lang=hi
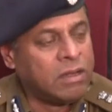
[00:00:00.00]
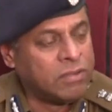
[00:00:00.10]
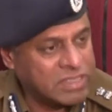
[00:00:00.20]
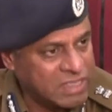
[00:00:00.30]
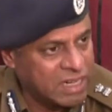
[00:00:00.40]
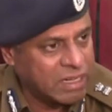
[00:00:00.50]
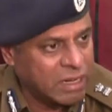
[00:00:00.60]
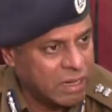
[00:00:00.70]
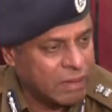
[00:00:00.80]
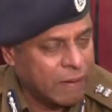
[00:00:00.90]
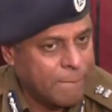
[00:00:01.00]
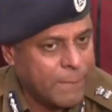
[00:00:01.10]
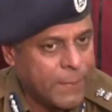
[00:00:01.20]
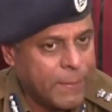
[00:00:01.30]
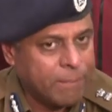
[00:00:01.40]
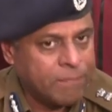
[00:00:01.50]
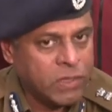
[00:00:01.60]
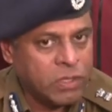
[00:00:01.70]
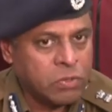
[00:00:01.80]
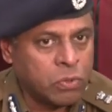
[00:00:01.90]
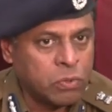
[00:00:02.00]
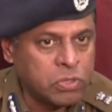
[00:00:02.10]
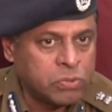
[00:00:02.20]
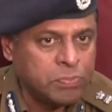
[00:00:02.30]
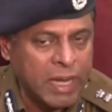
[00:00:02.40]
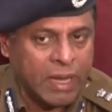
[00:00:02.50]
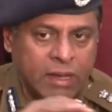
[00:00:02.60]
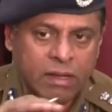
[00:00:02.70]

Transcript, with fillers: इन्वेस्टिगेट कर रहा था तो उसमें